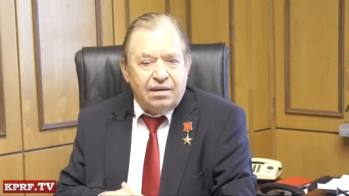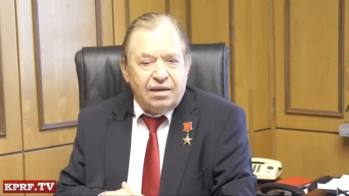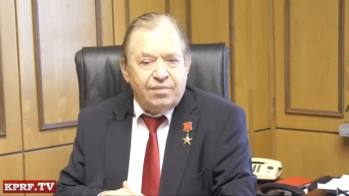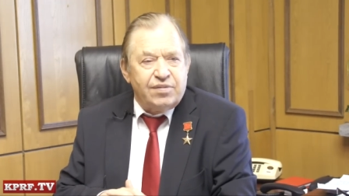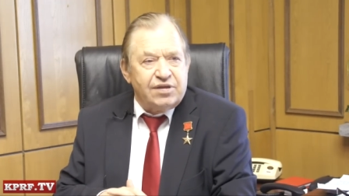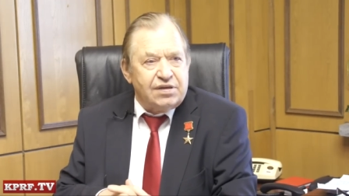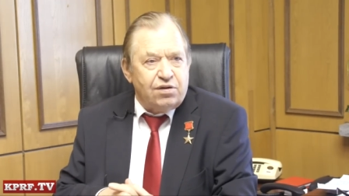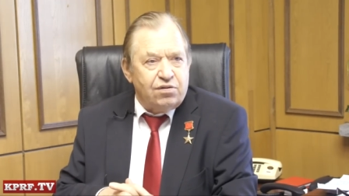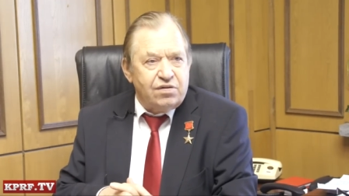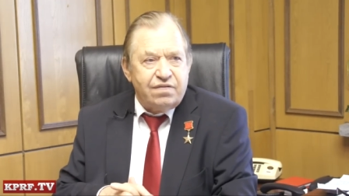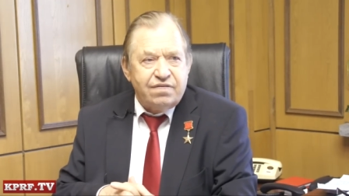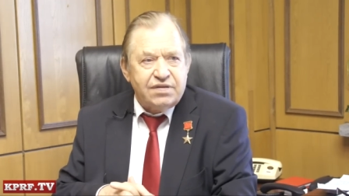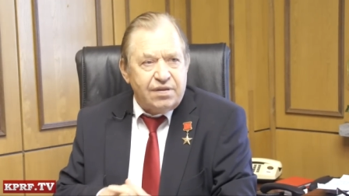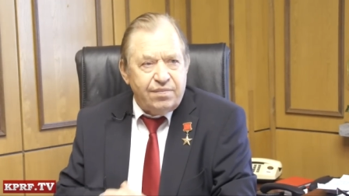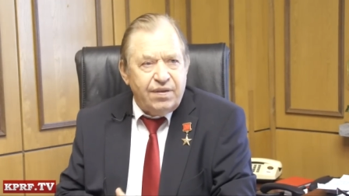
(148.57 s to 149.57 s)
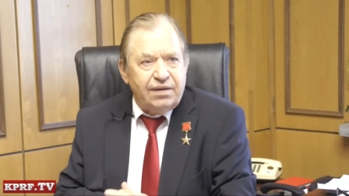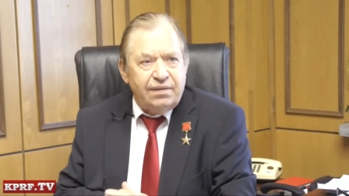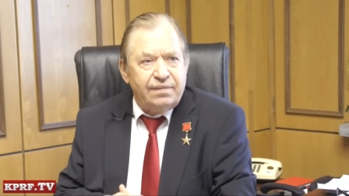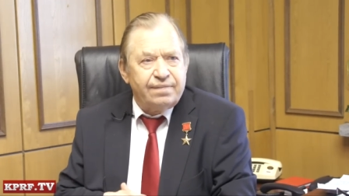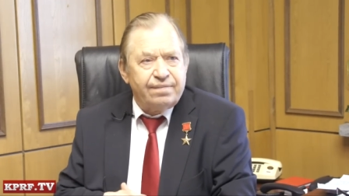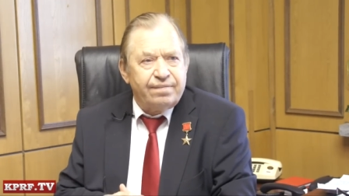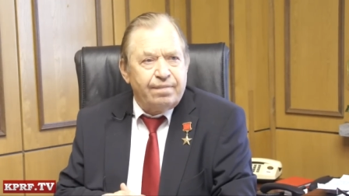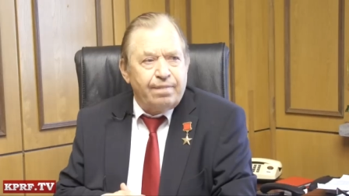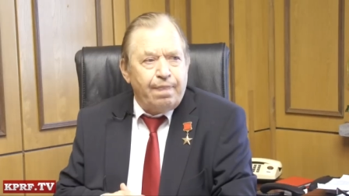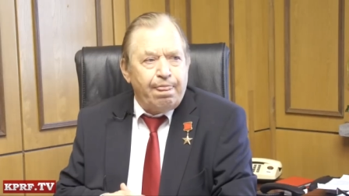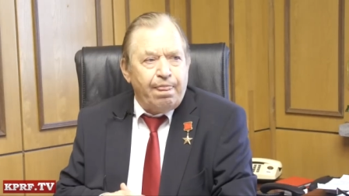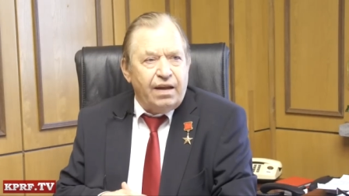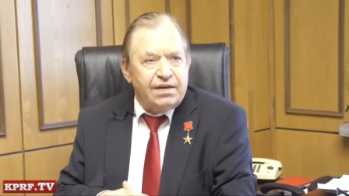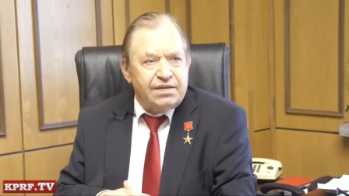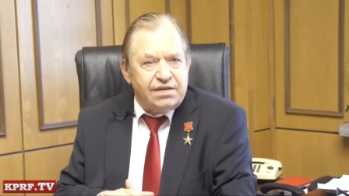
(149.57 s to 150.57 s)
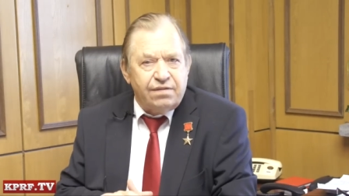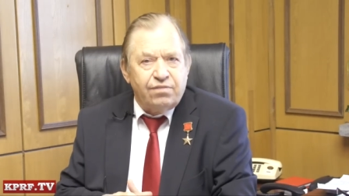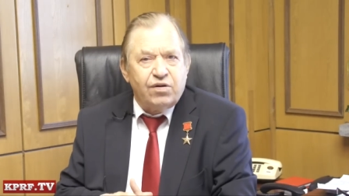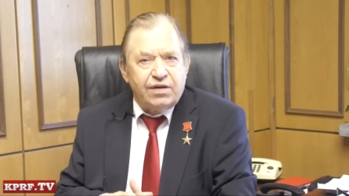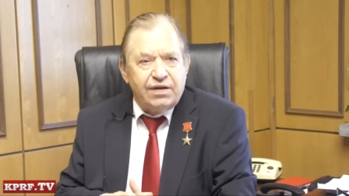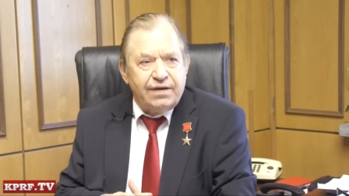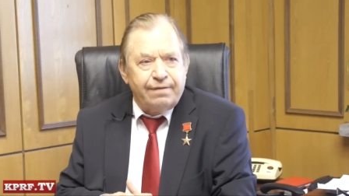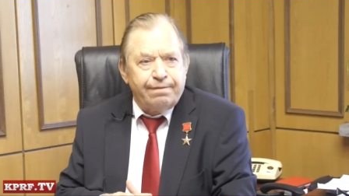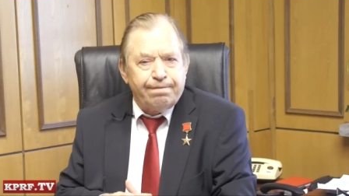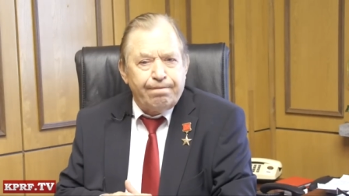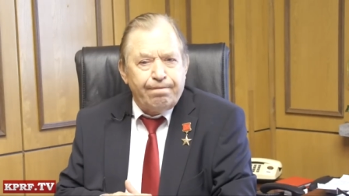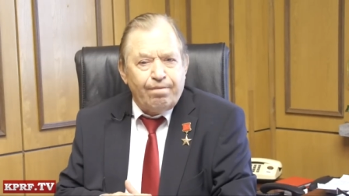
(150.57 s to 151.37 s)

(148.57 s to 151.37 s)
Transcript: обезлюдившими – и сегодня